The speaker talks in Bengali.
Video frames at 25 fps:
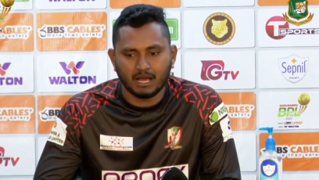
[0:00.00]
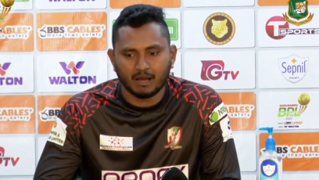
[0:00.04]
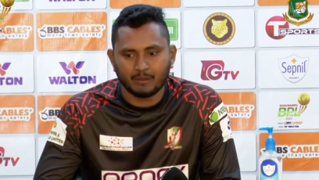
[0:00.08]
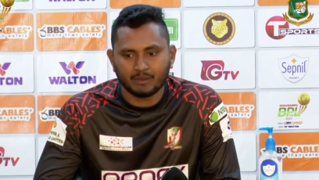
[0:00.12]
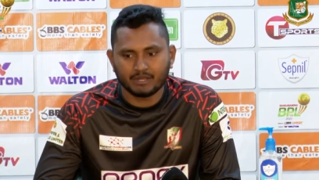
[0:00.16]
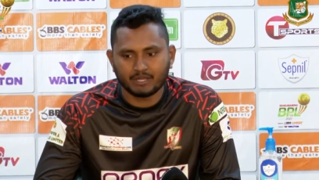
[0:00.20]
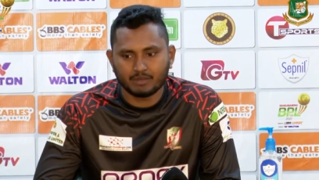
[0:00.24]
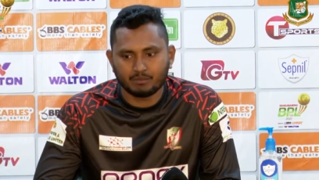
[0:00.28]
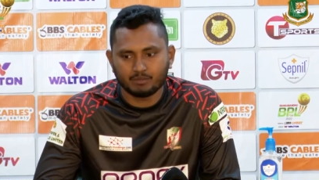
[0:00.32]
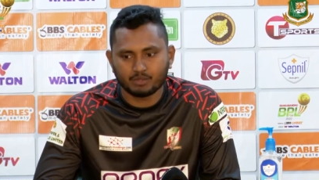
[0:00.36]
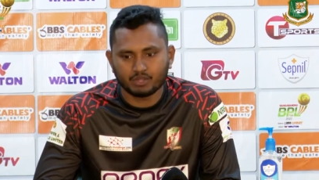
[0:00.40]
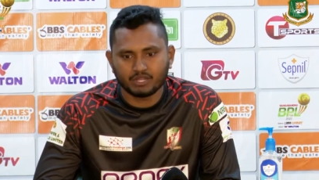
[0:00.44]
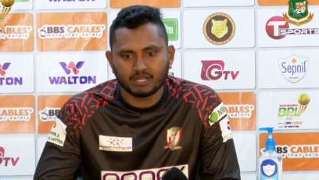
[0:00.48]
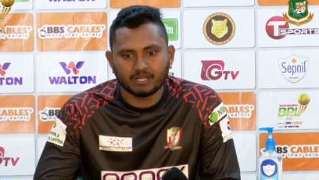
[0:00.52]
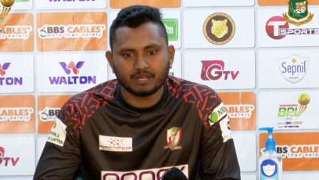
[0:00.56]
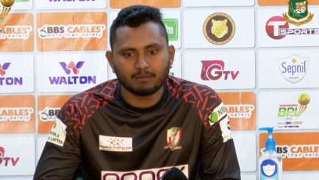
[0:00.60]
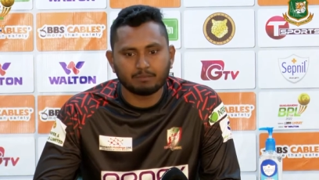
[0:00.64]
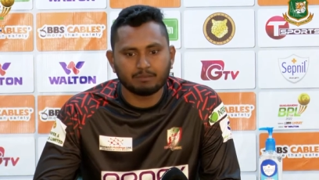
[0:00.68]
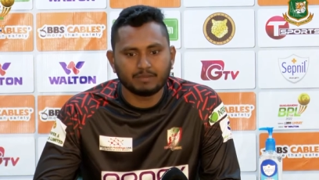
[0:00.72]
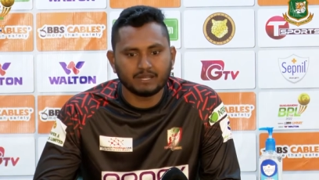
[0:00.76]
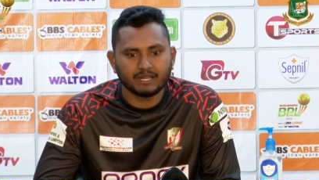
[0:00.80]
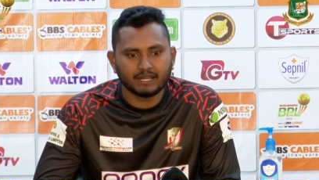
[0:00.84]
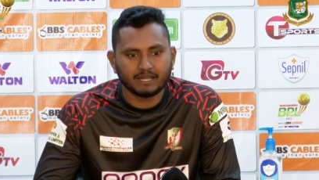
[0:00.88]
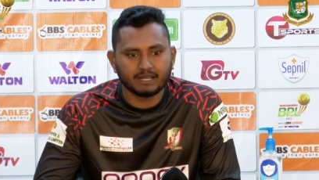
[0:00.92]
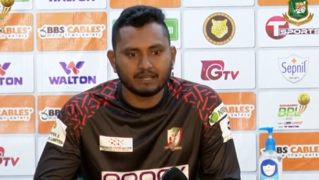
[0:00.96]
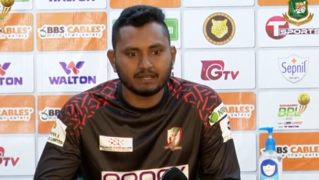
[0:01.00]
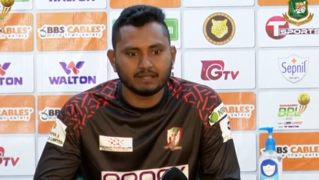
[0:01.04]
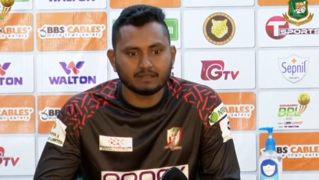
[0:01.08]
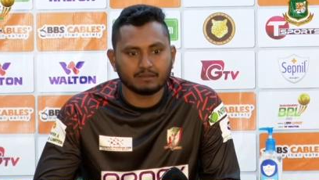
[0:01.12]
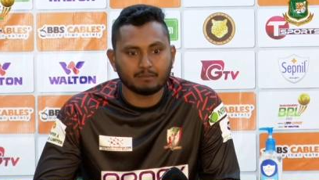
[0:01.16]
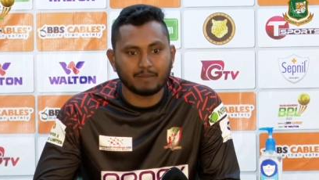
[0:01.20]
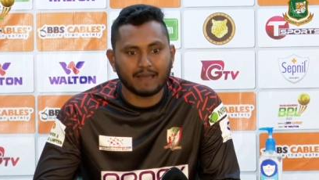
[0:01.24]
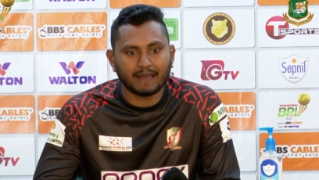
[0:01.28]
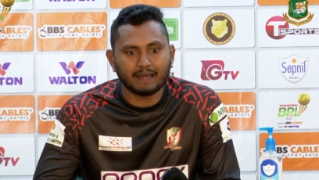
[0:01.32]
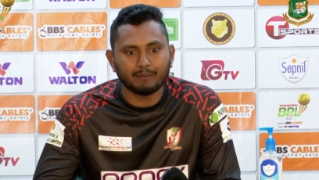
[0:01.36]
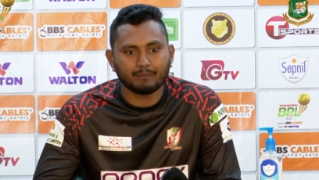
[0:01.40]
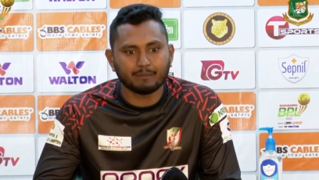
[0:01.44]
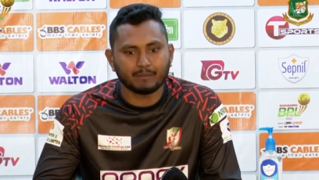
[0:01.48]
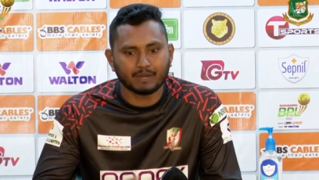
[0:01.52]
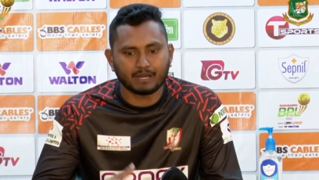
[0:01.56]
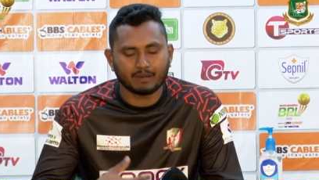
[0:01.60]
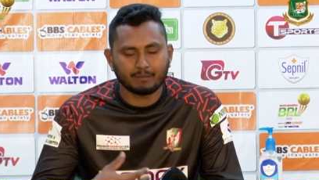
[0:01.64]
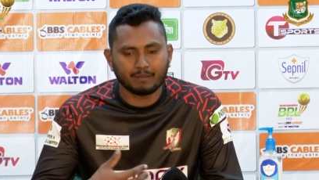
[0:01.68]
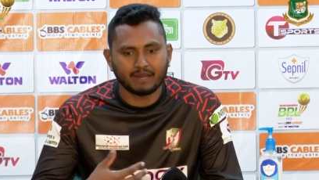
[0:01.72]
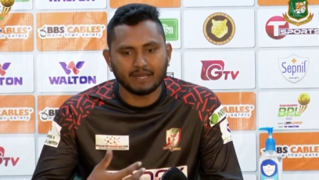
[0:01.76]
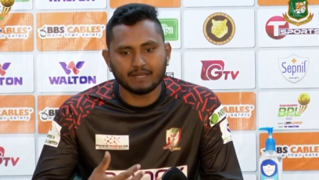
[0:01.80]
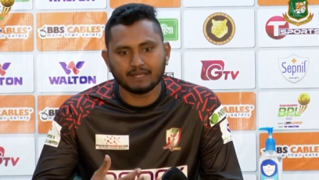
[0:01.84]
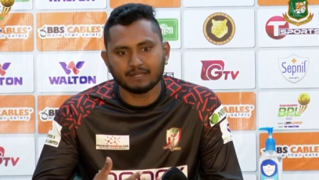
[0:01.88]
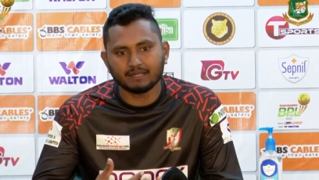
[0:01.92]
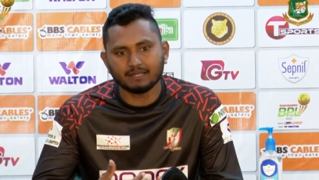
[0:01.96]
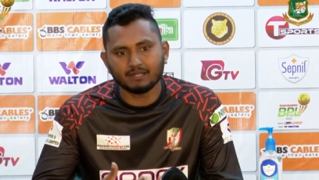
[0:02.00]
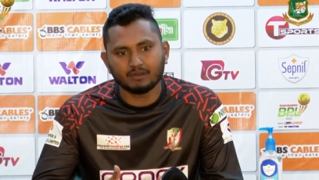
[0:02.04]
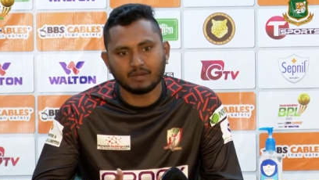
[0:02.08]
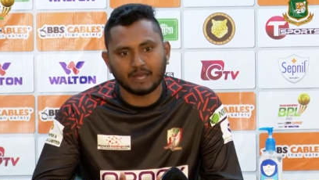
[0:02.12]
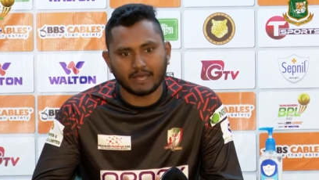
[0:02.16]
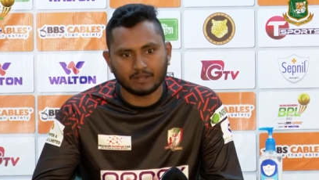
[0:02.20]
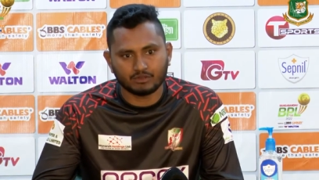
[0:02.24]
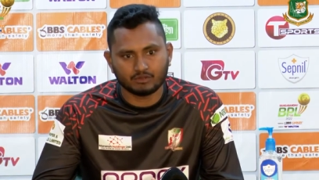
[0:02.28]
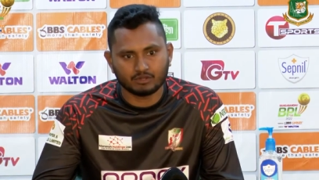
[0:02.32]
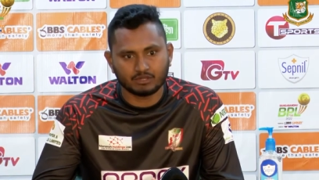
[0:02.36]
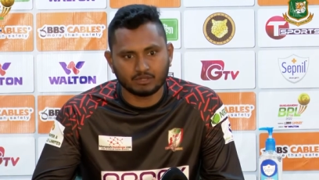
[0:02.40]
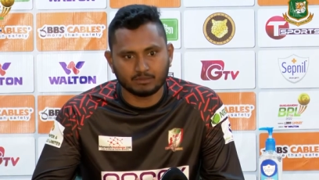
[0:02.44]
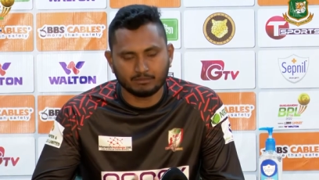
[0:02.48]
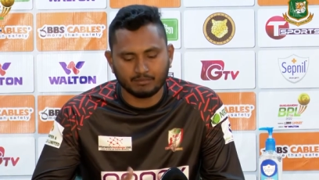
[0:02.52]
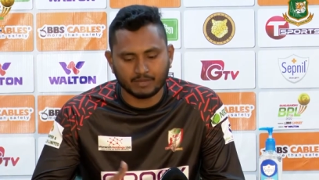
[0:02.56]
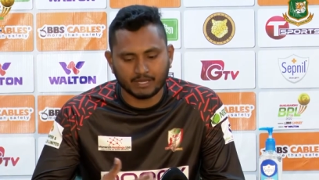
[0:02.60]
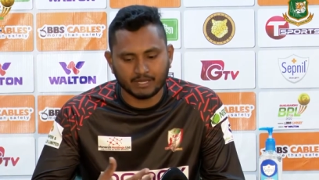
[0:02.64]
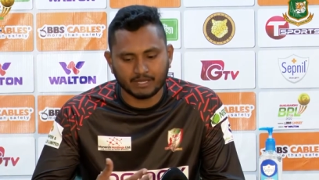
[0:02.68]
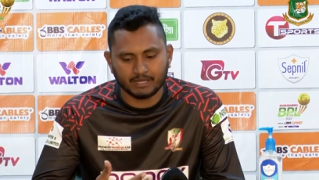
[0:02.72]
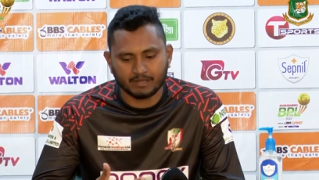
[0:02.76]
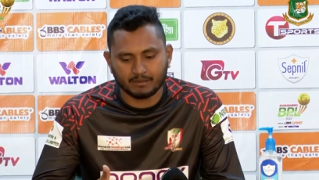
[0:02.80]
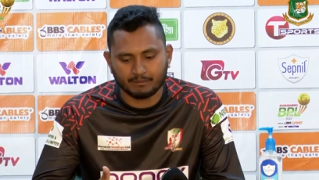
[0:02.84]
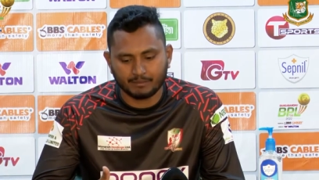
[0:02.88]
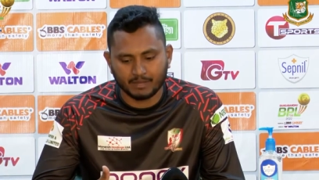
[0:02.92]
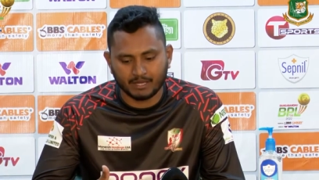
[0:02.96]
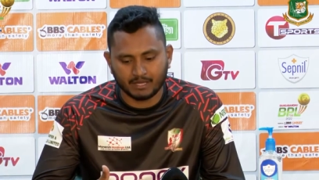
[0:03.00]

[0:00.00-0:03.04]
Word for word: আমাদের প্রত্যেকটা প্লেয়ার এতে মানে মেন্টালি এতটা মানে